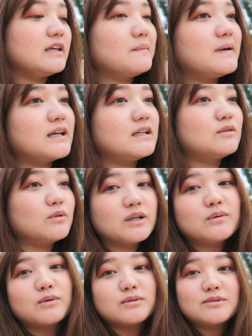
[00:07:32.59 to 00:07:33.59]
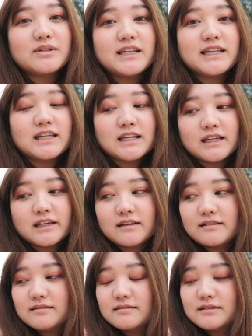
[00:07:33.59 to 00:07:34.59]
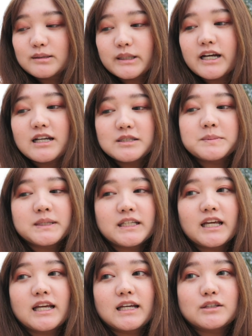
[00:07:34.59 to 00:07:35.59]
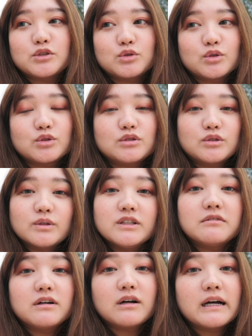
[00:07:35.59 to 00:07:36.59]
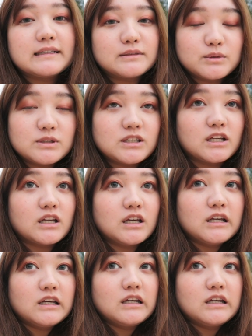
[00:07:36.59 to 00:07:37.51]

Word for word: 今やんとねこうウッドデッキ作り始めてちょっとずつお庭を改造して